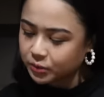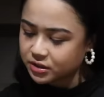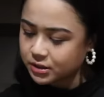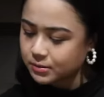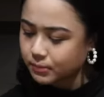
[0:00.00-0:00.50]

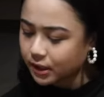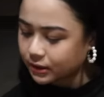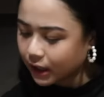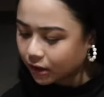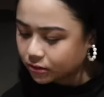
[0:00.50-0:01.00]
which is made
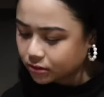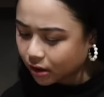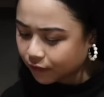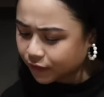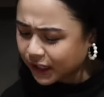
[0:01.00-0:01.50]
out
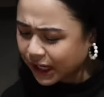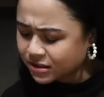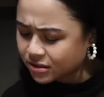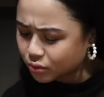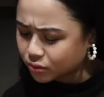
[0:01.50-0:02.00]
of
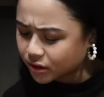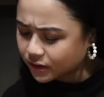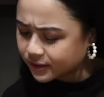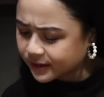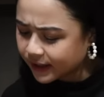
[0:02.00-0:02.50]
glass
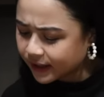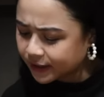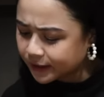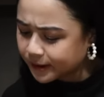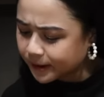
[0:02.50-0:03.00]
noodles
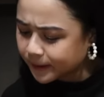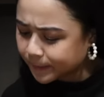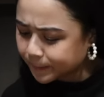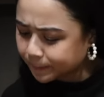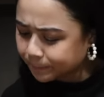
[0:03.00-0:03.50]
and
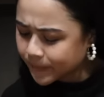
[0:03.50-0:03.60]
um,